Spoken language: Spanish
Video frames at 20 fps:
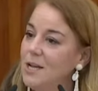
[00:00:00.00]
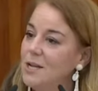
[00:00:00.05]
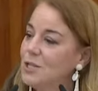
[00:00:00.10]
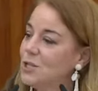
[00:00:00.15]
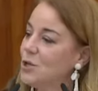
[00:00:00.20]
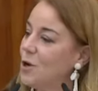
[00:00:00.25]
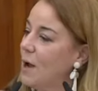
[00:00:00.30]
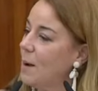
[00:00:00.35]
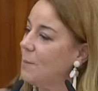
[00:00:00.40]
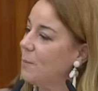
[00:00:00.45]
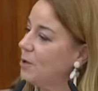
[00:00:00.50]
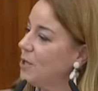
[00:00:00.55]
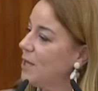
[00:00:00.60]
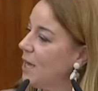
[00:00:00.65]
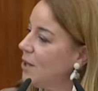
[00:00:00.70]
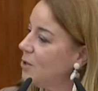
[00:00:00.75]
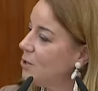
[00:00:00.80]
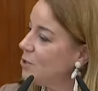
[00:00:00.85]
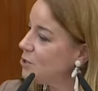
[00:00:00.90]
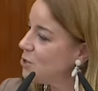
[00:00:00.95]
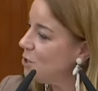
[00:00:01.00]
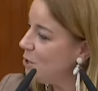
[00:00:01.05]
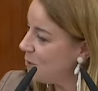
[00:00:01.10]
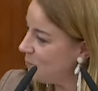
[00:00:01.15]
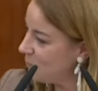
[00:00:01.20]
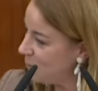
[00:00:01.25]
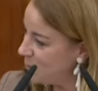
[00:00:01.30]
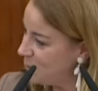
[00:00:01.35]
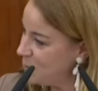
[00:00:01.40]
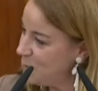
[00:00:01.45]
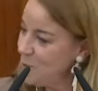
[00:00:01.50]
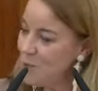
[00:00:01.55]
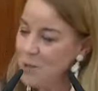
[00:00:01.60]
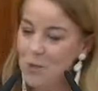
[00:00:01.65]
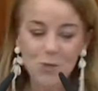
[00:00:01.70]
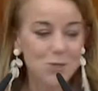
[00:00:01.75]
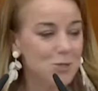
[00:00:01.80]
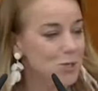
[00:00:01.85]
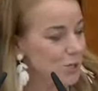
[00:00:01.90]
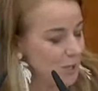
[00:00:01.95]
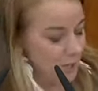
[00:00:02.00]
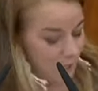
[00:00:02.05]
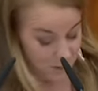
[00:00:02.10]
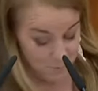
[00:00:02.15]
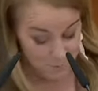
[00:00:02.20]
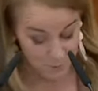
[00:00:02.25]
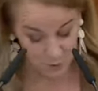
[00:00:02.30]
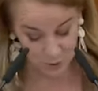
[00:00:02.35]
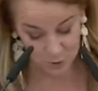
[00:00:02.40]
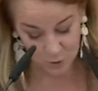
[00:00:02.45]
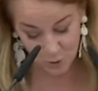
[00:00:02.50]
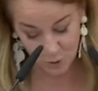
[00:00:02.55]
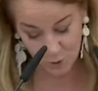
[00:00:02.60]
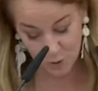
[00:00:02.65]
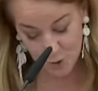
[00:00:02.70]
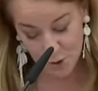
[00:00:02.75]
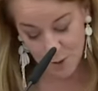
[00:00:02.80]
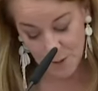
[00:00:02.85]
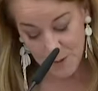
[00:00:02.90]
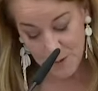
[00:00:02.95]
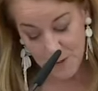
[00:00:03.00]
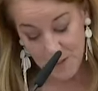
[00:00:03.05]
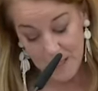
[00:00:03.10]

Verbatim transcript: son apoyados por unos y por otros.